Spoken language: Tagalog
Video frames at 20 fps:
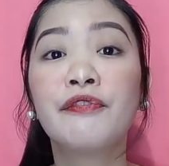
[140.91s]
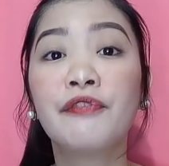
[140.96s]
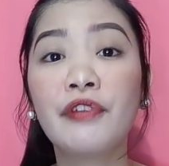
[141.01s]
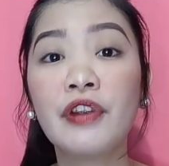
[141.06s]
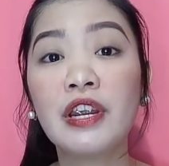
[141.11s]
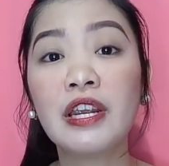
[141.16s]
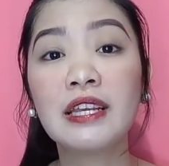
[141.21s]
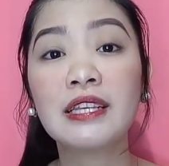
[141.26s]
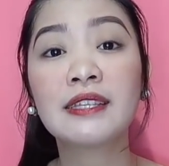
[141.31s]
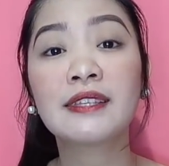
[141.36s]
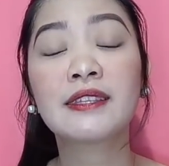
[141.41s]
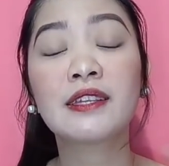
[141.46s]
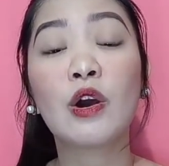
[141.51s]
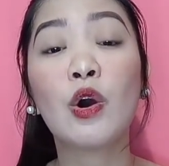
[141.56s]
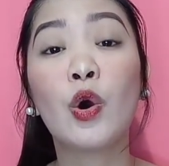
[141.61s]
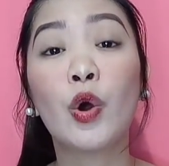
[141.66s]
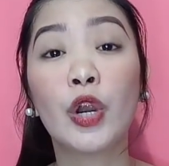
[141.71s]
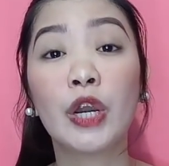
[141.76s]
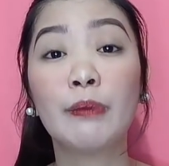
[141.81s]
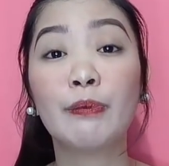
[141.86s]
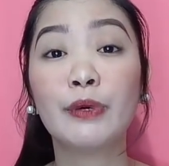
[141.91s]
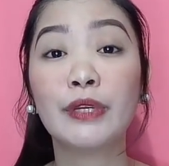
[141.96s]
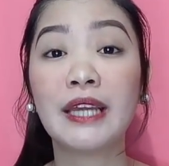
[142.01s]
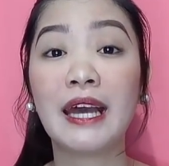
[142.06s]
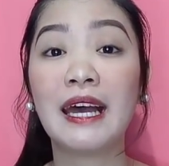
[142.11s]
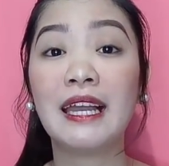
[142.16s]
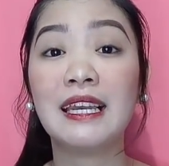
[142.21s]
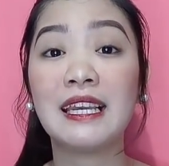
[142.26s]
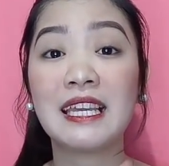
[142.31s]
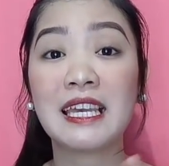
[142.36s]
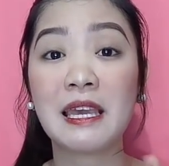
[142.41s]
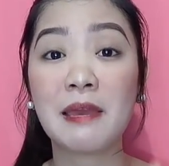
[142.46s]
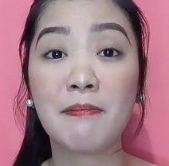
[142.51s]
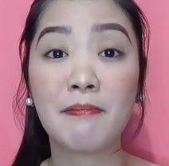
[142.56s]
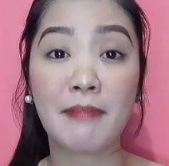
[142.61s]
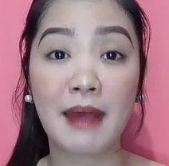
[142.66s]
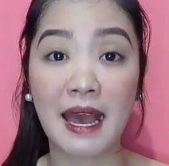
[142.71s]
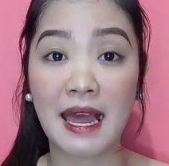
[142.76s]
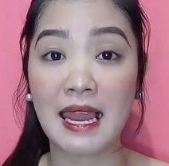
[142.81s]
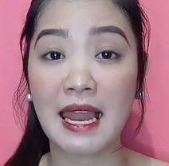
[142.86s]
First, hormonal
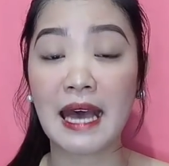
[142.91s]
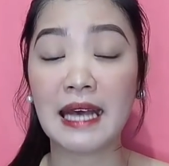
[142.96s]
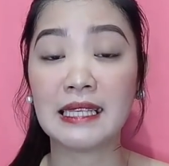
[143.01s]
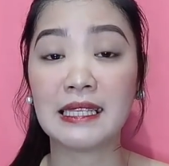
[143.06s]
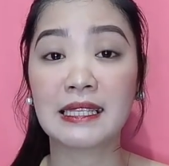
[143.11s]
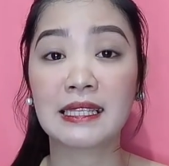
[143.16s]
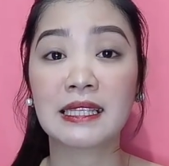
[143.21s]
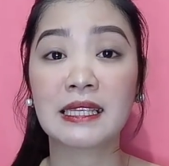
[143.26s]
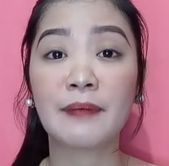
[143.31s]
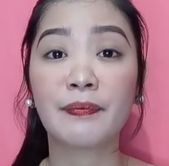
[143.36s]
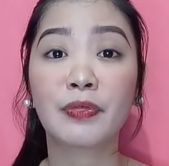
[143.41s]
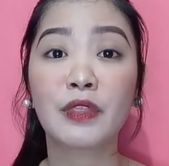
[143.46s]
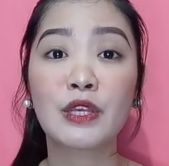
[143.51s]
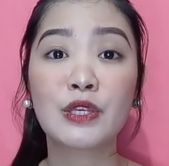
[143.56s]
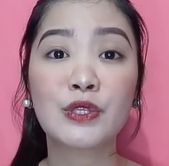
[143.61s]
imbalance.